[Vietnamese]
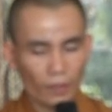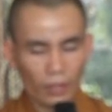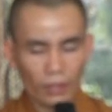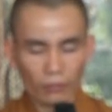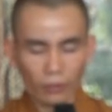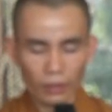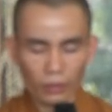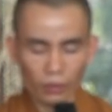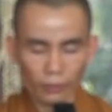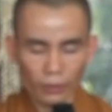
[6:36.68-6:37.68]
Khi không có
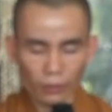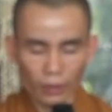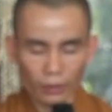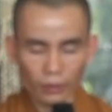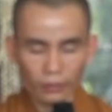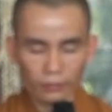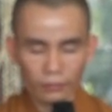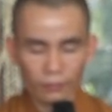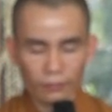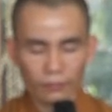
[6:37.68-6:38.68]
tiếng ồn bên ngoài á,
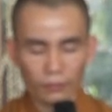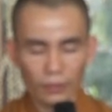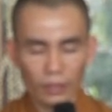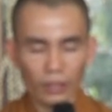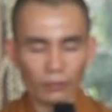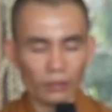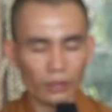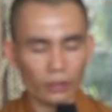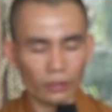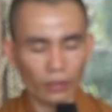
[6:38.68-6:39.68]
khi không có
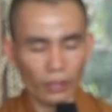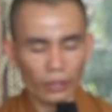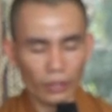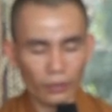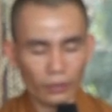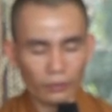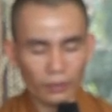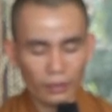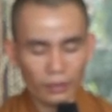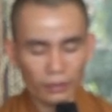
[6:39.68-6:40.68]
tiếng điện thoại reo á,
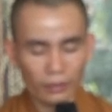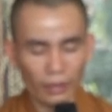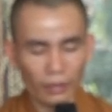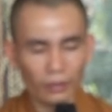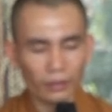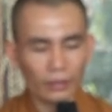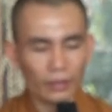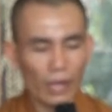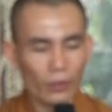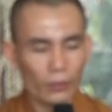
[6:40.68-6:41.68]
thì cái lưng
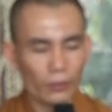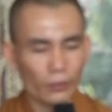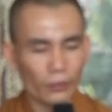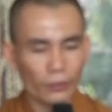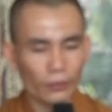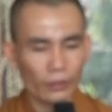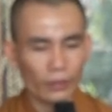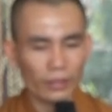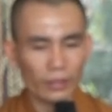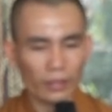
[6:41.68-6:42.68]
nó đau,
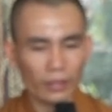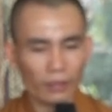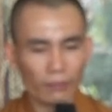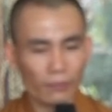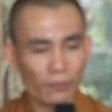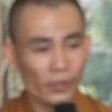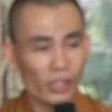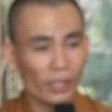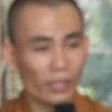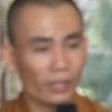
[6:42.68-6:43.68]
cái chân nó nhức,